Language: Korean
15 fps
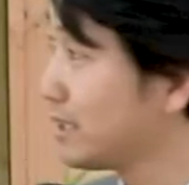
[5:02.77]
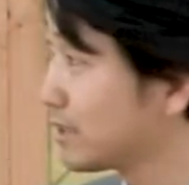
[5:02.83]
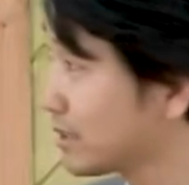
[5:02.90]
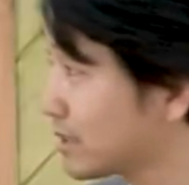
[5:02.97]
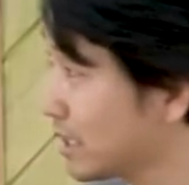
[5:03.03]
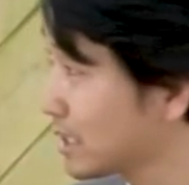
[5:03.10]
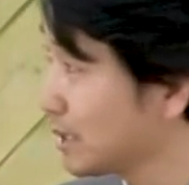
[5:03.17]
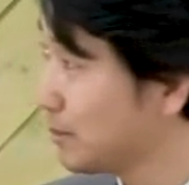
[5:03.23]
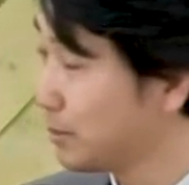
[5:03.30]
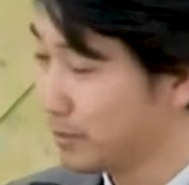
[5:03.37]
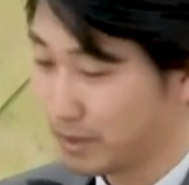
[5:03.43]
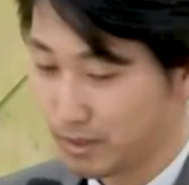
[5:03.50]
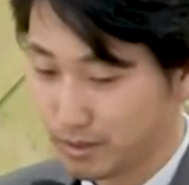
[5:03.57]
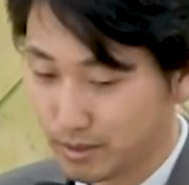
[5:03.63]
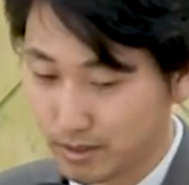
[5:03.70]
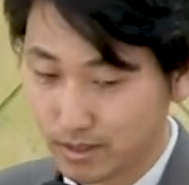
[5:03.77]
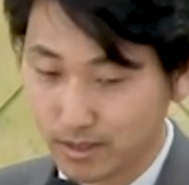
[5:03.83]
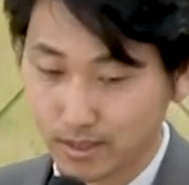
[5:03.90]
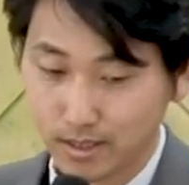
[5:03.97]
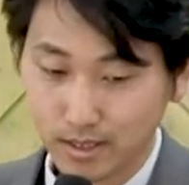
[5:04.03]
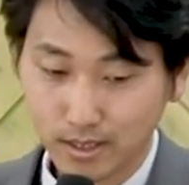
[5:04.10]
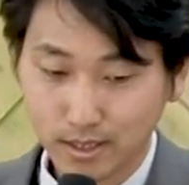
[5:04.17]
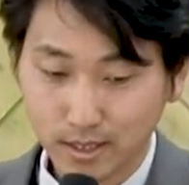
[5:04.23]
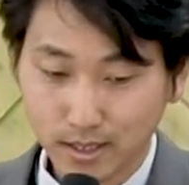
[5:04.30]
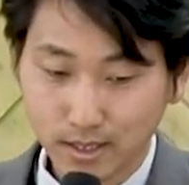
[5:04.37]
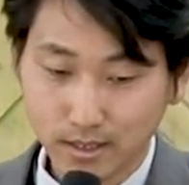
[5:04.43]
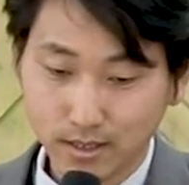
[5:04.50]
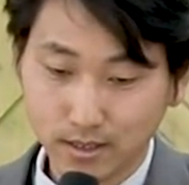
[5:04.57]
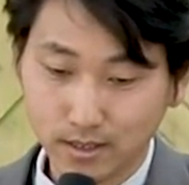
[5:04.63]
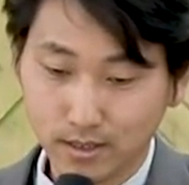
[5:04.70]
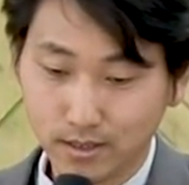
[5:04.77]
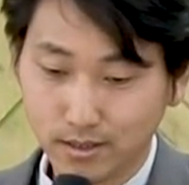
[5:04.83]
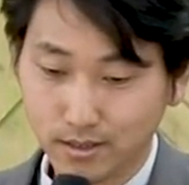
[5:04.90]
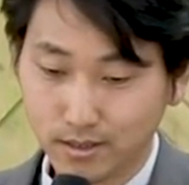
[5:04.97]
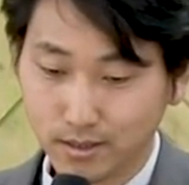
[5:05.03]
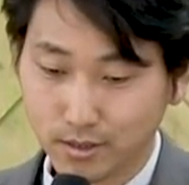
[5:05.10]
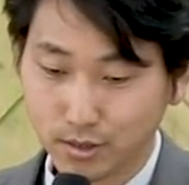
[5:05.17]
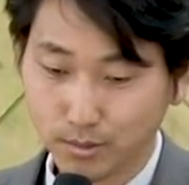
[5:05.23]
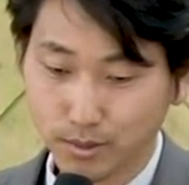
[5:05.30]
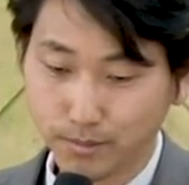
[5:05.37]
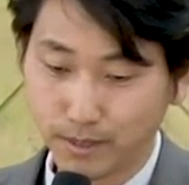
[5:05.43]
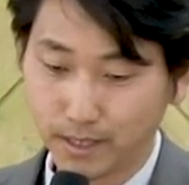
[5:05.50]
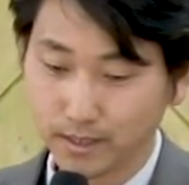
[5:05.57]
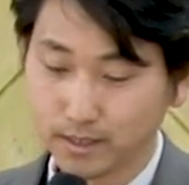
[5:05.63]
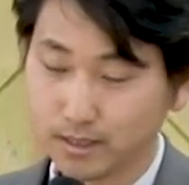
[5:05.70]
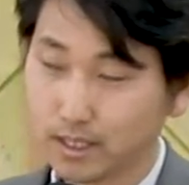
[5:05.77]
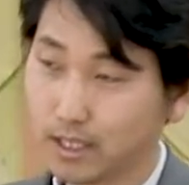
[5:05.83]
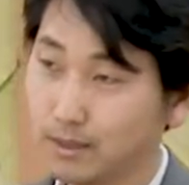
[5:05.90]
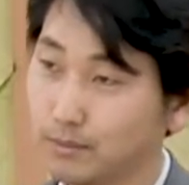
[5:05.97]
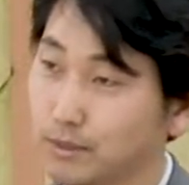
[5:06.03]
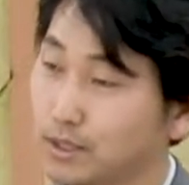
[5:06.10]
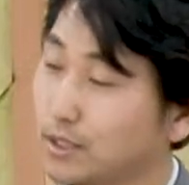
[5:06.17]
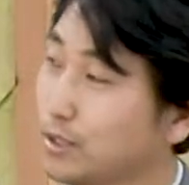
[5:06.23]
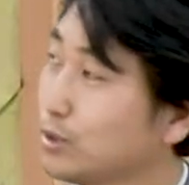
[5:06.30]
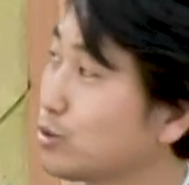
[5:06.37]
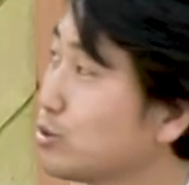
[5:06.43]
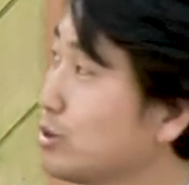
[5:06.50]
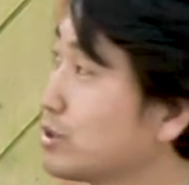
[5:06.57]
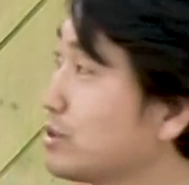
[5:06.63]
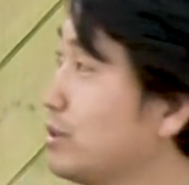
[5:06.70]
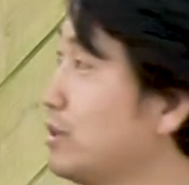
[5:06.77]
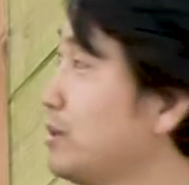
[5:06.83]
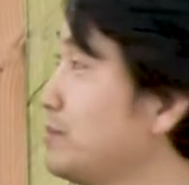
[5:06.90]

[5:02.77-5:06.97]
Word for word: 찾아보면 어, 정말 많은 사람들이 죽었어요.